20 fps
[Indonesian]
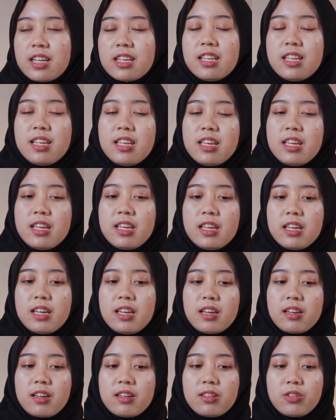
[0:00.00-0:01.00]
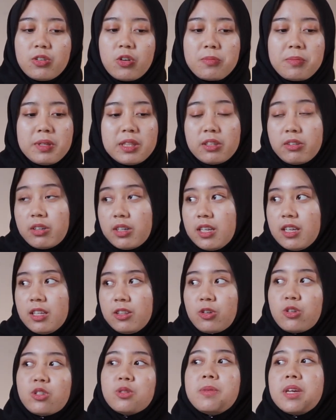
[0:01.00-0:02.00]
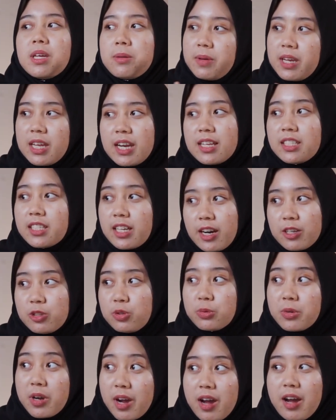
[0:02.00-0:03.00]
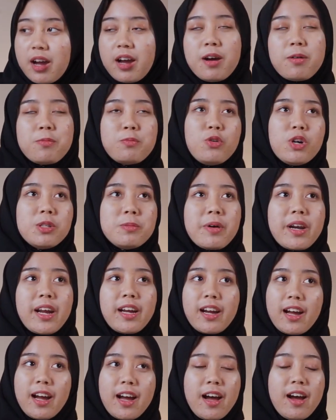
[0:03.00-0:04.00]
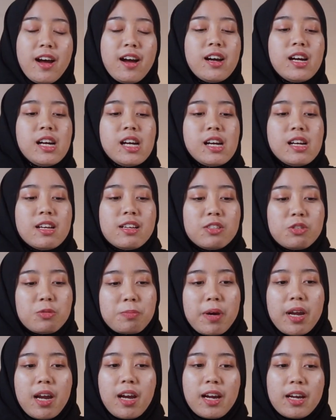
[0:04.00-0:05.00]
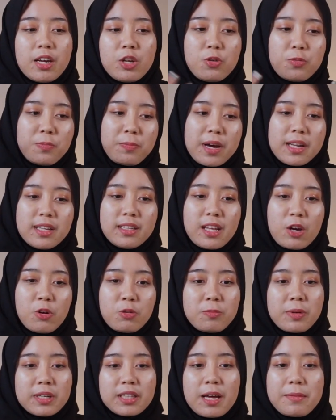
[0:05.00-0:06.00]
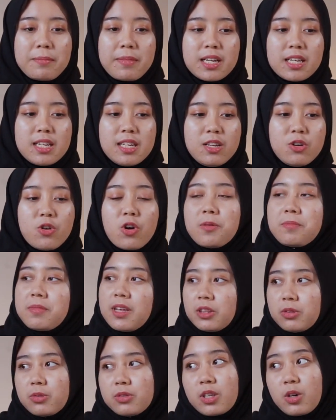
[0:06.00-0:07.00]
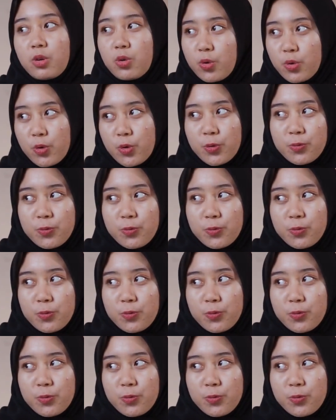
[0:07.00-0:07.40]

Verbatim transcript: di dormitory terus bikin-bikin acara juga buat mereka supaya kehidupan tahun pertama di dormnya tuh seru